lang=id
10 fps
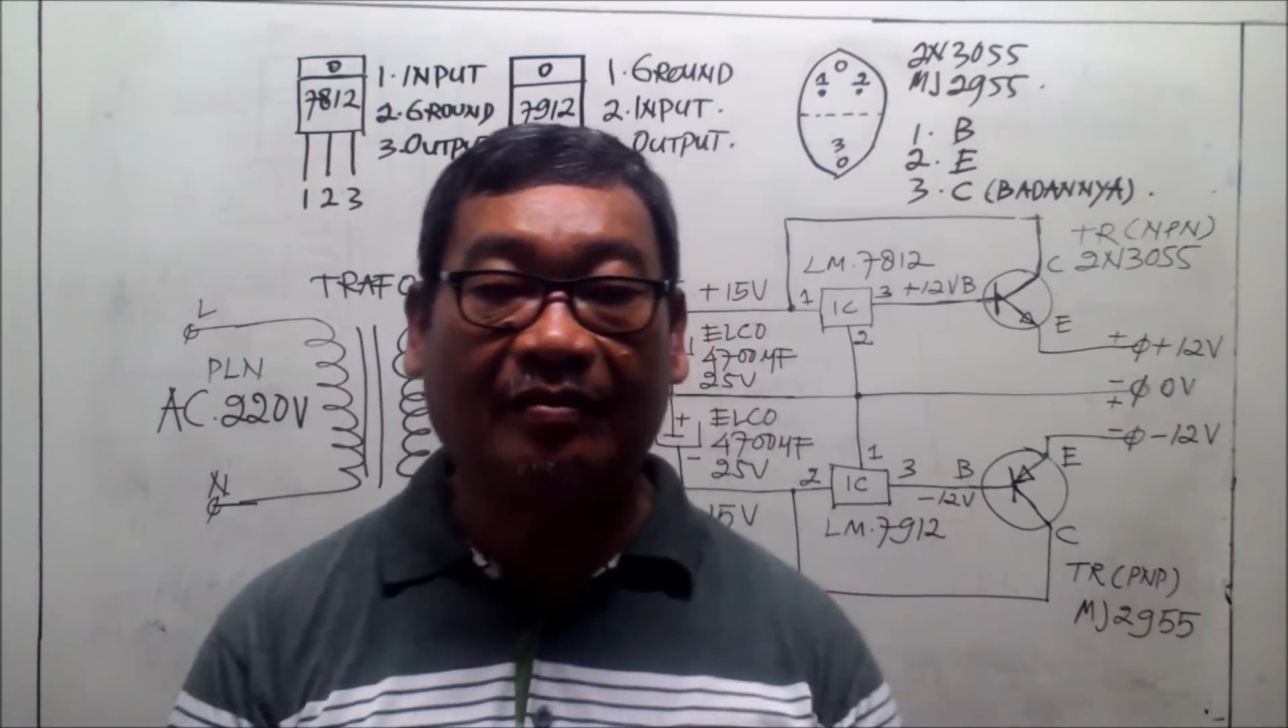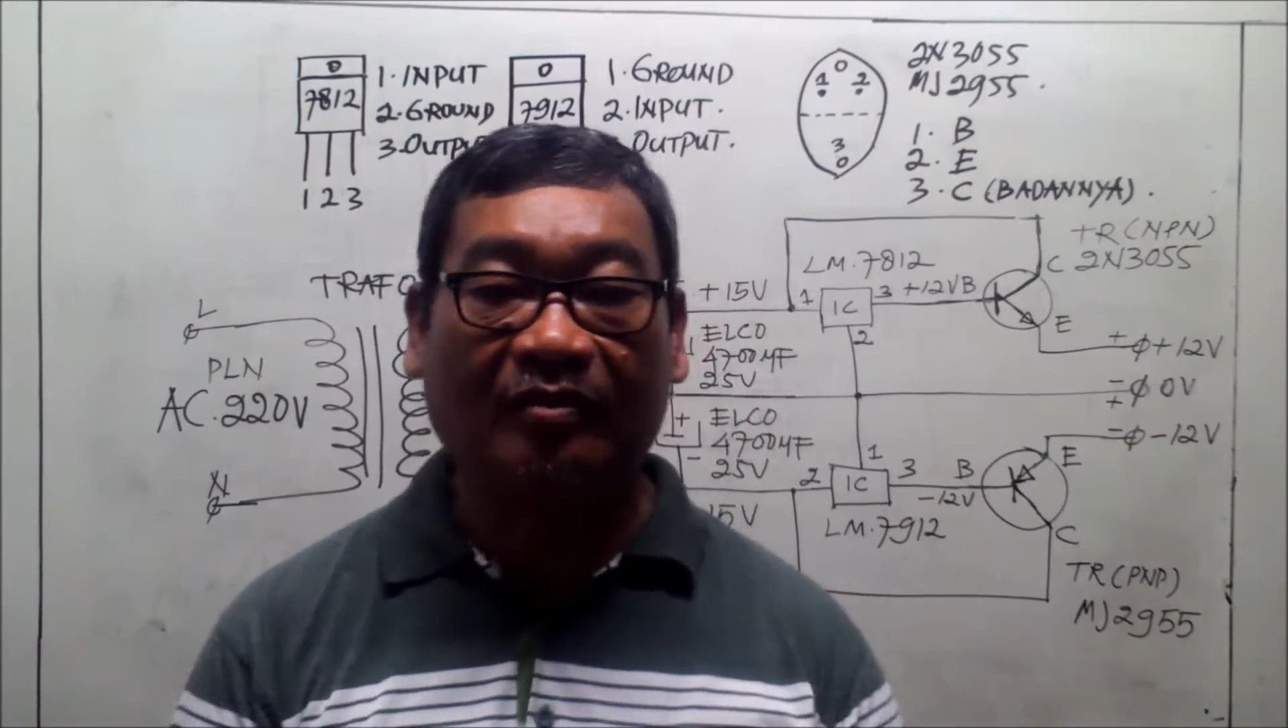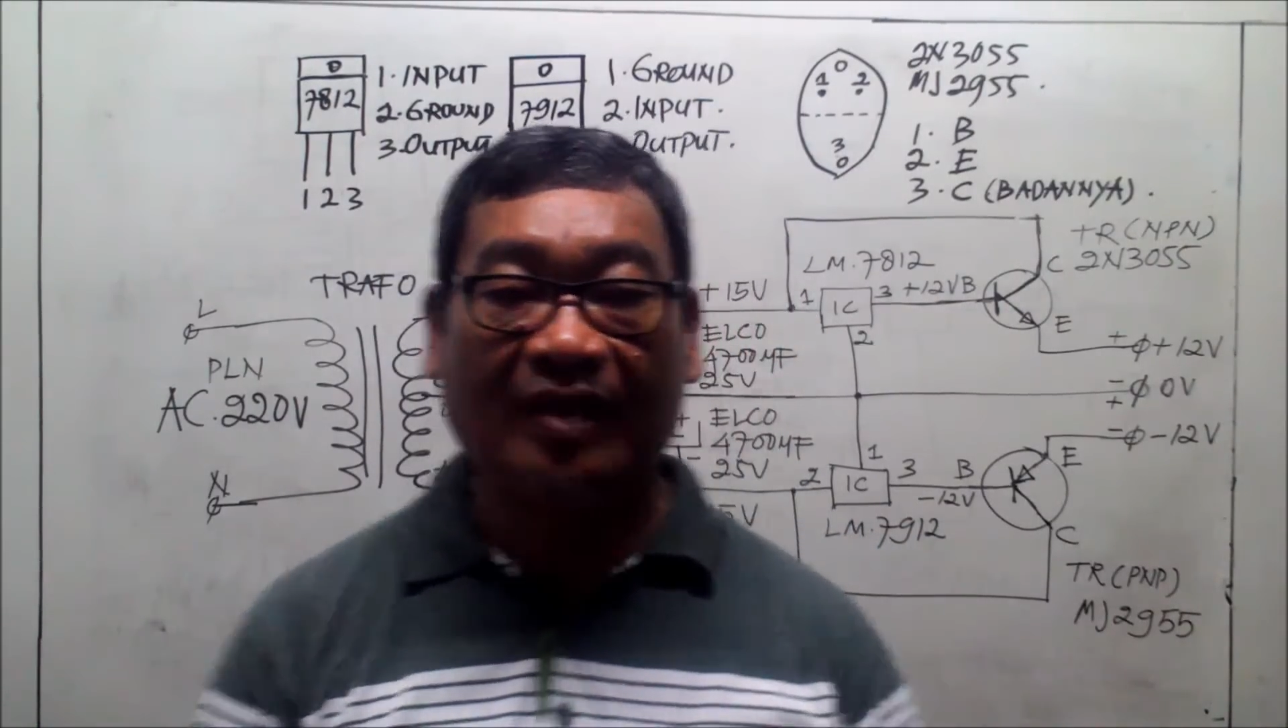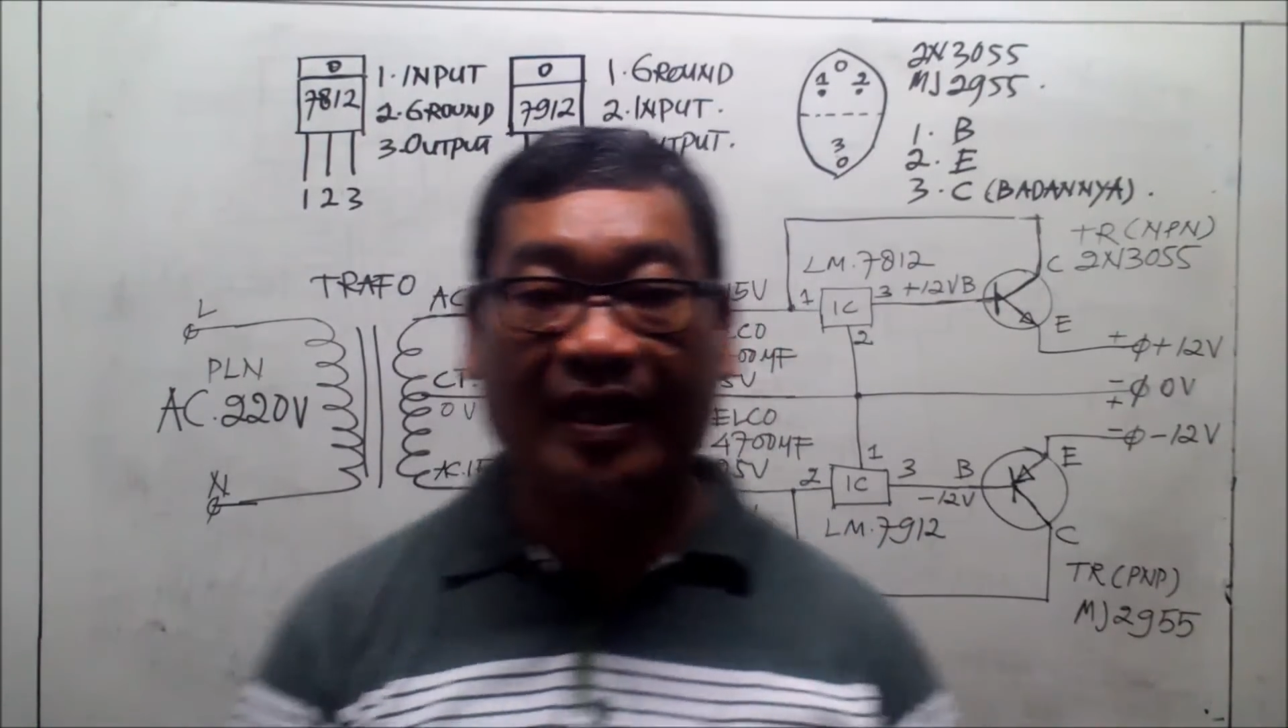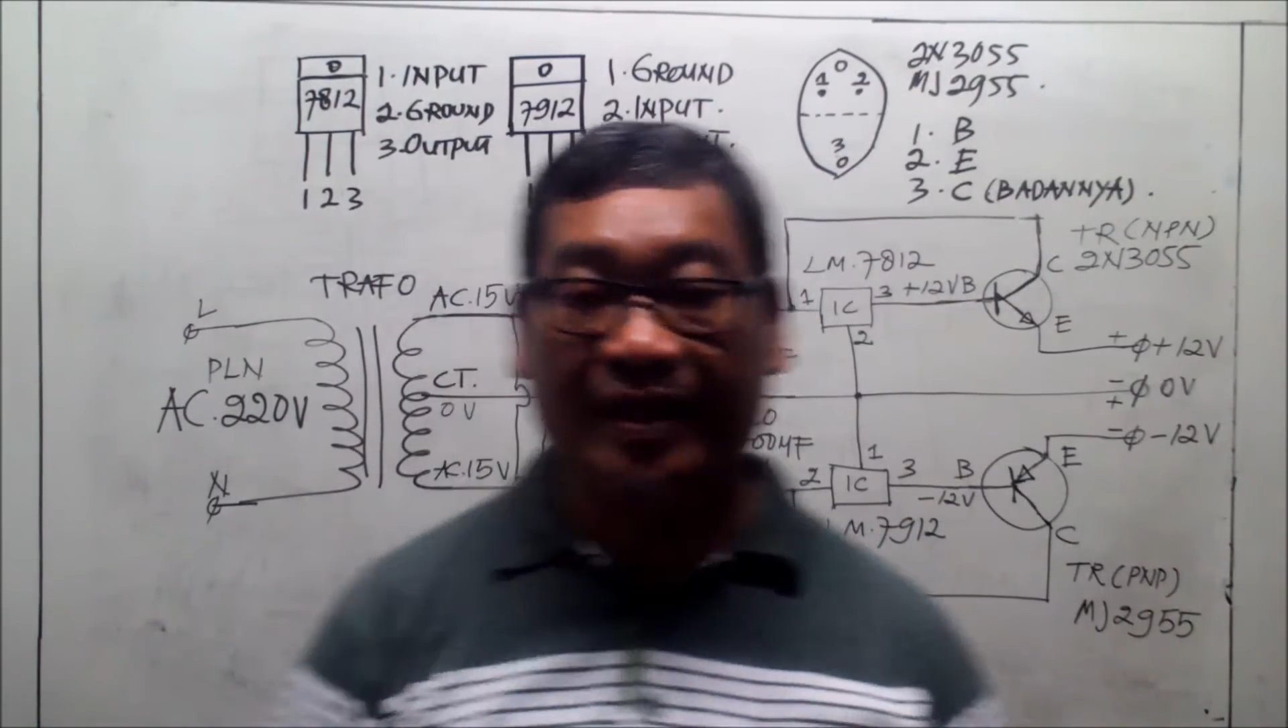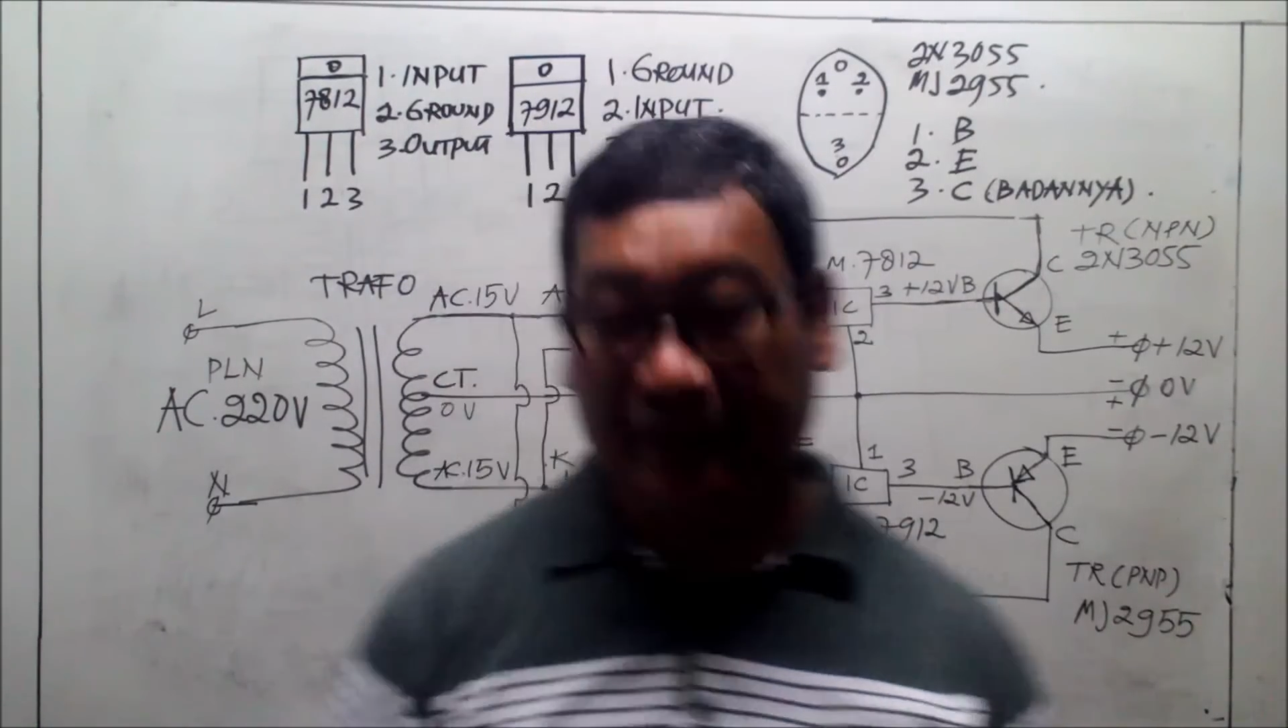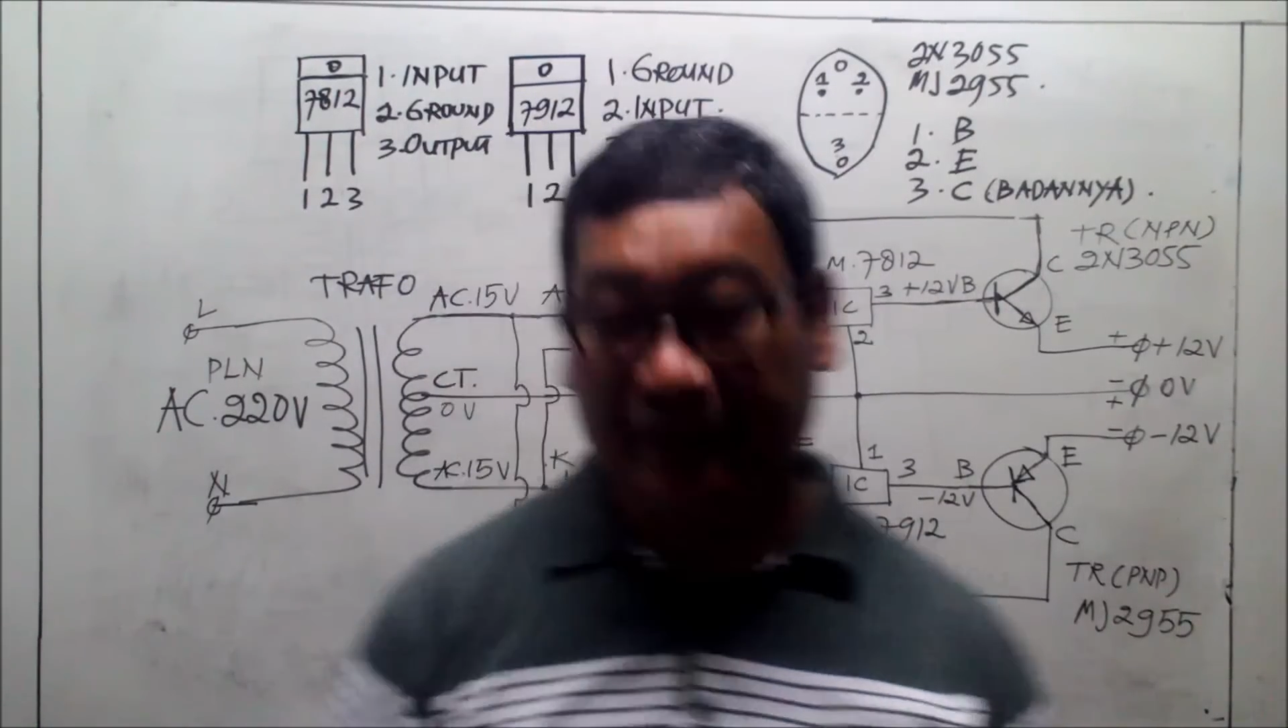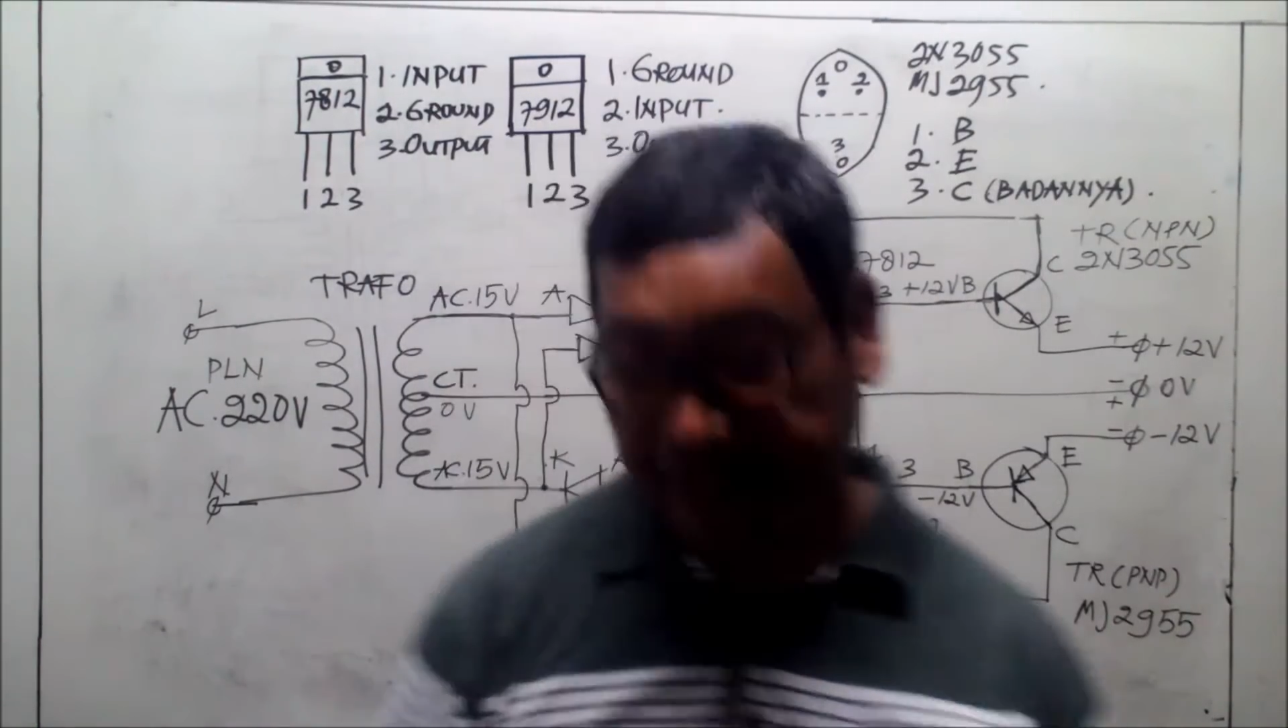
mulai.